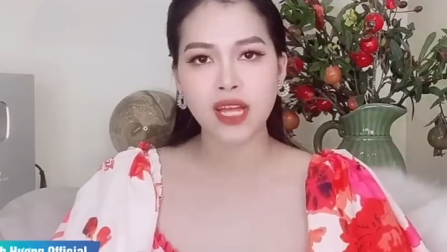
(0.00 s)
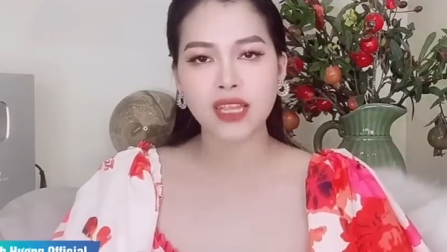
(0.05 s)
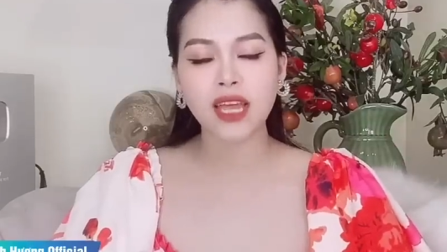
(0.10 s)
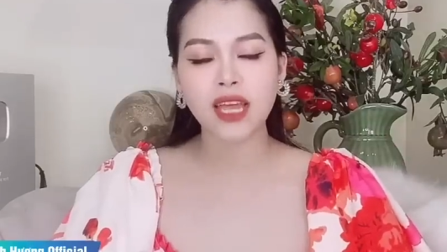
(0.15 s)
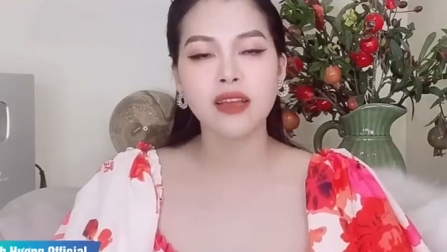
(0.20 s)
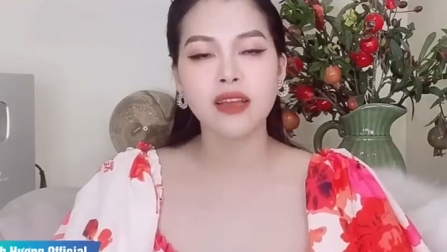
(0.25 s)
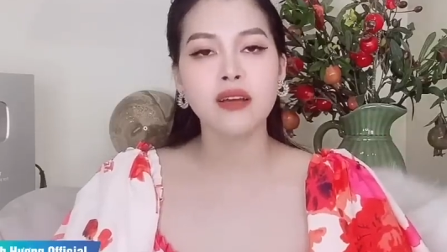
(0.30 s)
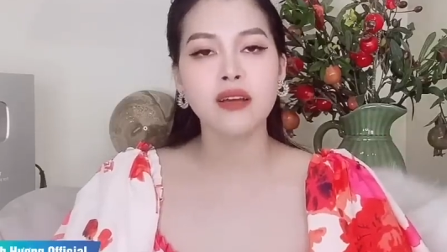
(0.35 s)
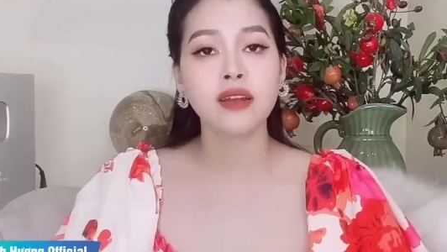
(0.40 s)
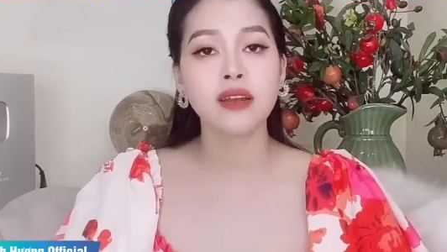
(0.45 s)

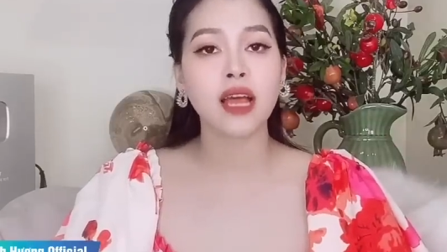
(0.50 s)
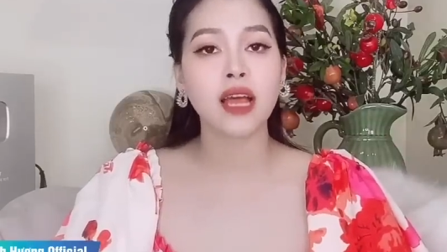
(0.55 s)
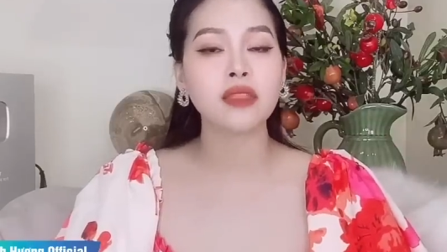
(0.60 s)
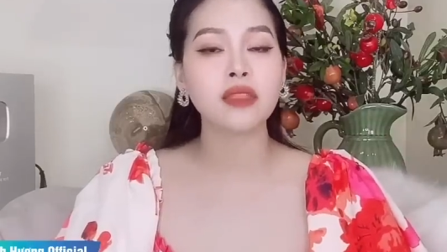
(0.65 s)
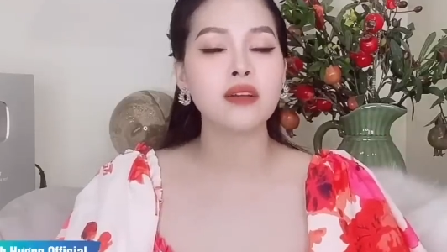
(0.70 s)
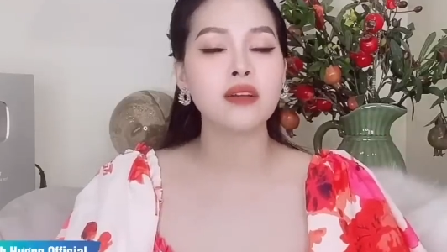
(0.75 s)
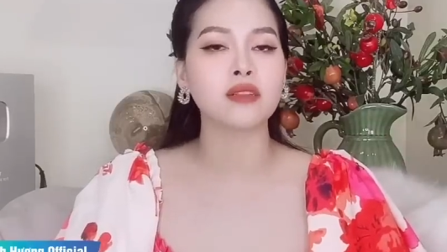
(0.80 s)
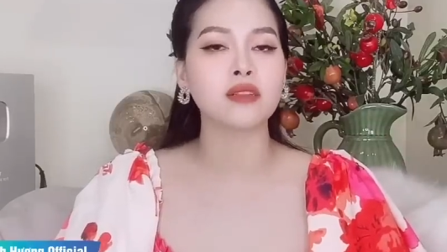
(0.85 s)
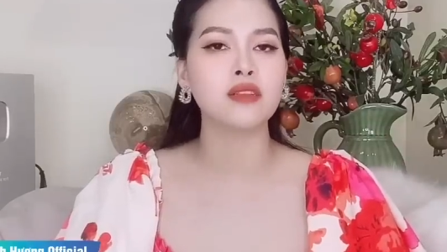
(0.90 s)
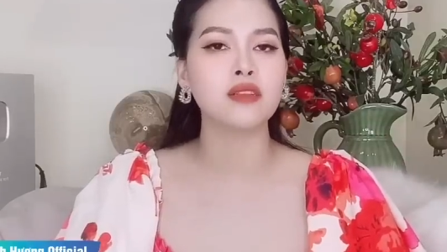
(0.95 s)
Thanh Hương đã
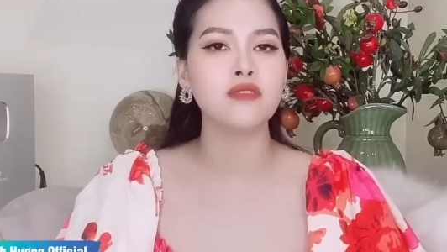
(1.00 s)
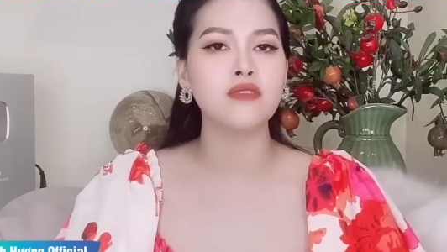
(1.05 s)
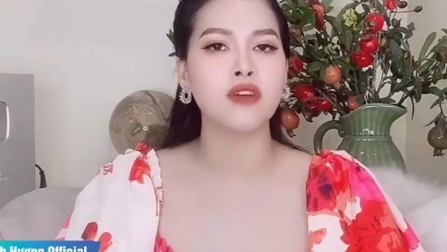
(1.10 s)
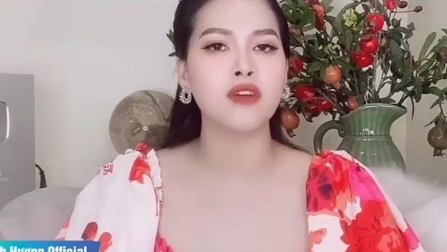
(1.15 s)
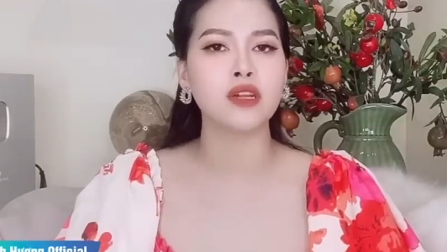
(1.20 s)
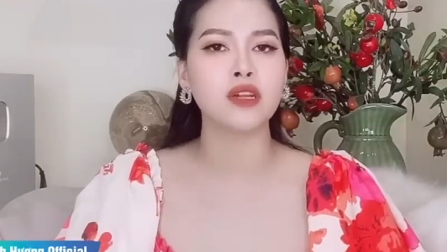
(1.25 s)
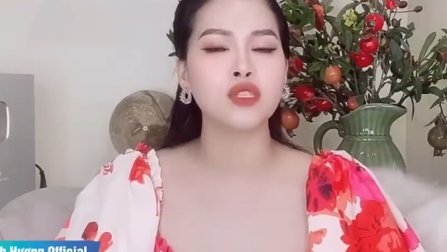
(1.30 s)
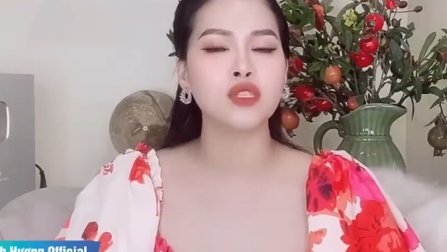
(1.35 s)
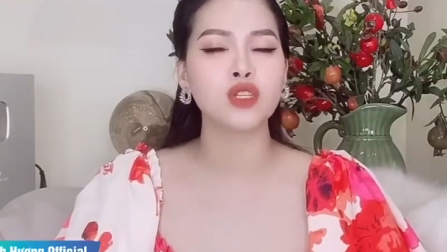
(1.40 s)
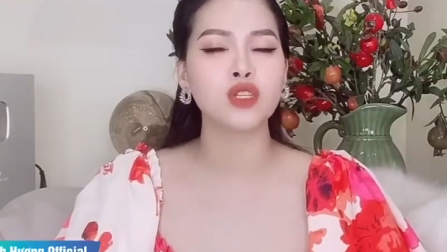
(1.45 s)
từng tư
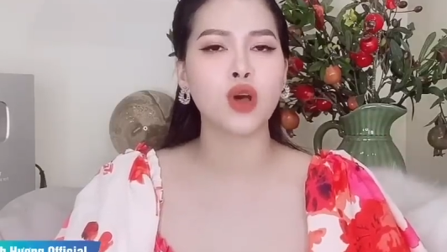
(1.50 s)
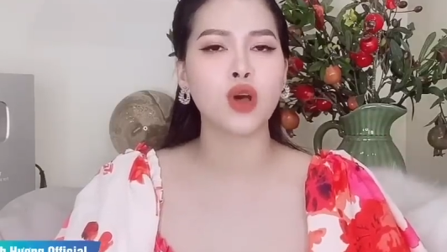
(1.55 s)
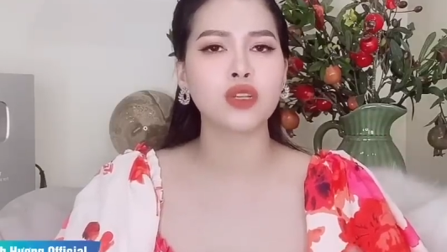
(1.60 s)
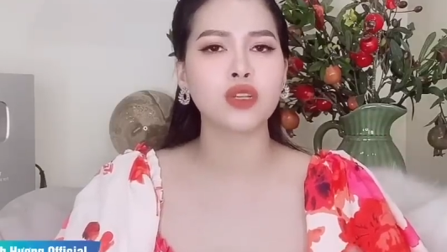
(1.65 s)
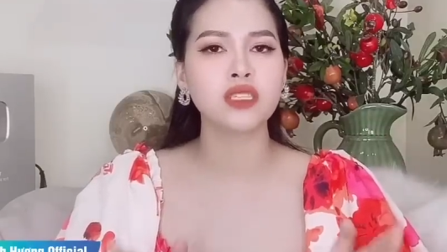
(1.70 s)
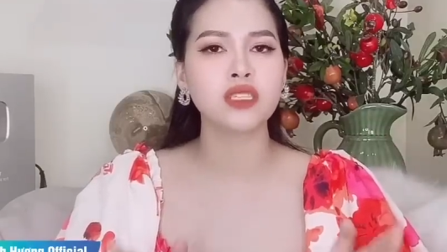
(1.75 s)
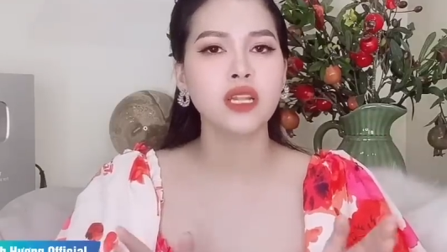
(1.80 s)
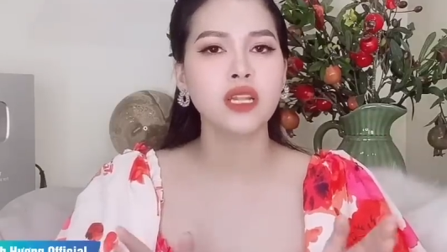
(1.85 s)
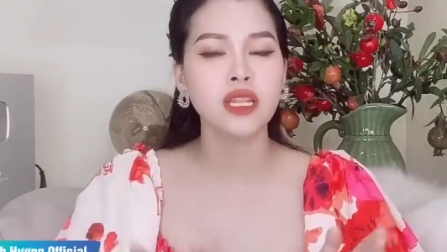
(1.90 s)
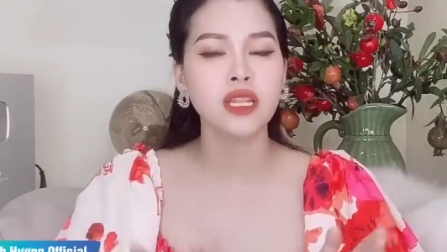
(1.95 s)
vấn
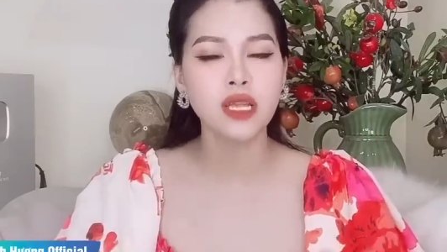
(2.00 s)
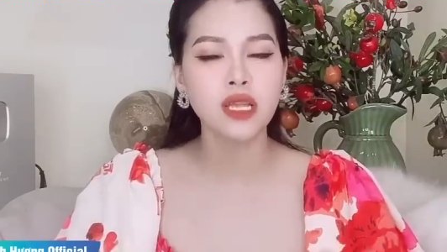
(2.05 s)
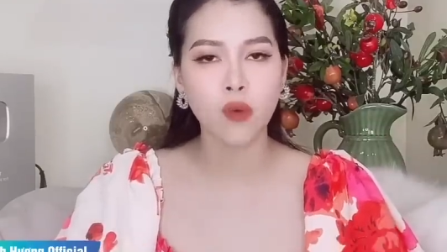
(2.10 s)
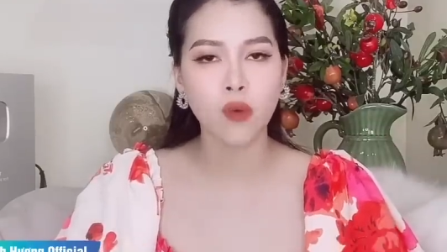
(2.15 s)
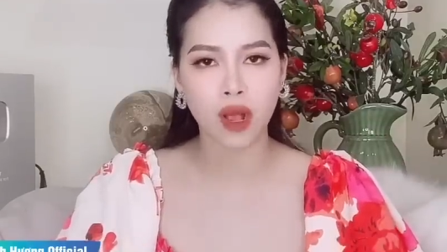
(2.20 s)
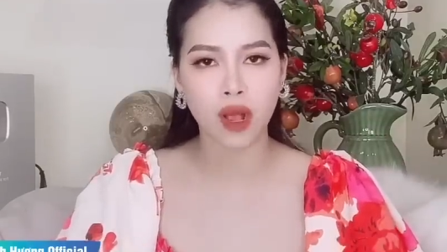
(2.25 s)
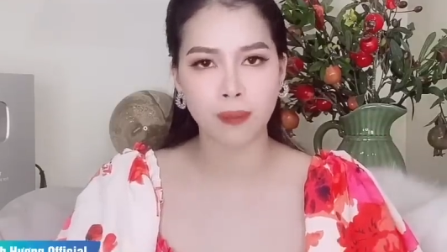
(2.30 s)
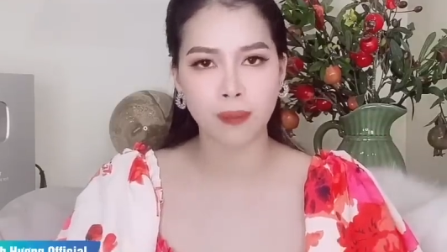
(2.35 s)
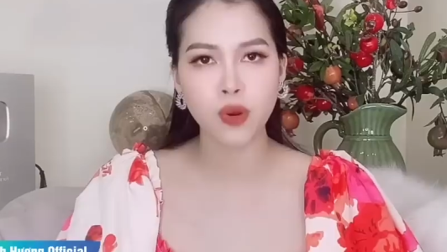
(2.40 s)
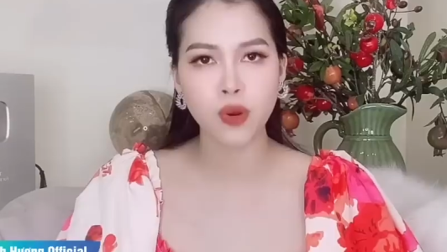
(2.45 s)
cho rất
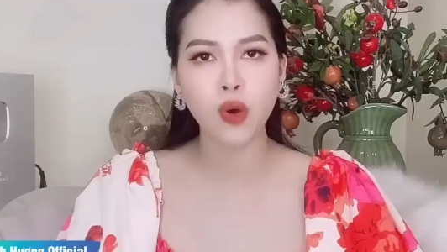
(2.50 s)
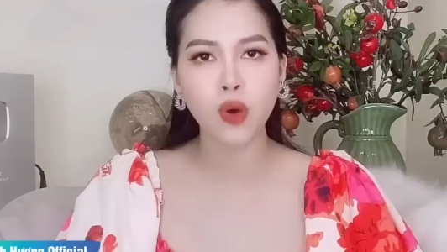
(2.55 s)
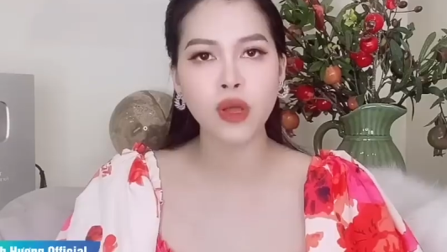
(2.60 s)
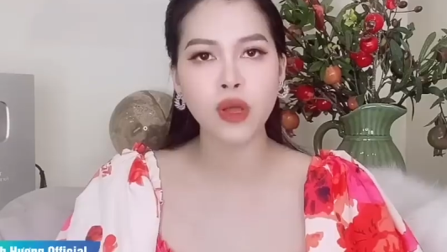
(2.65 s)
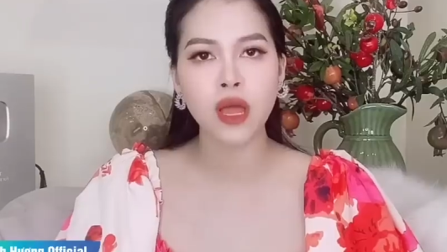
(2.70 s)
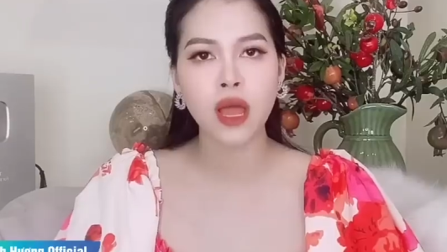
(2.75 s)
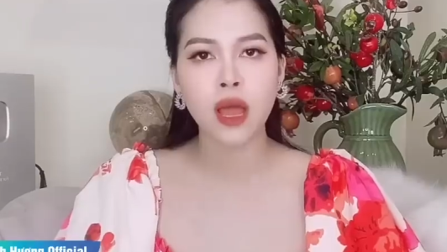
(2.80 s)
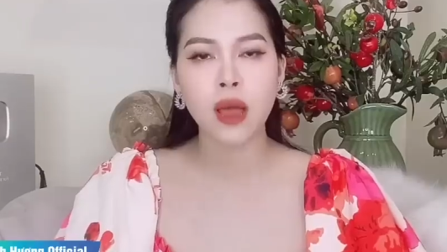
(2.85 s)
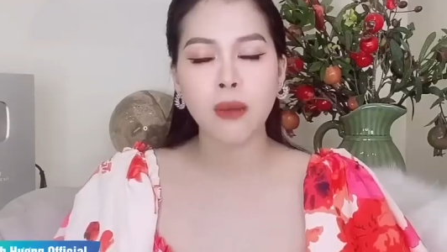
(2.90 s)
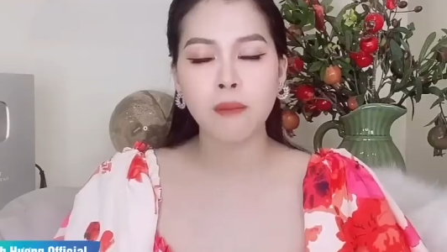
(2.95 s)
nhiều cặp đôi,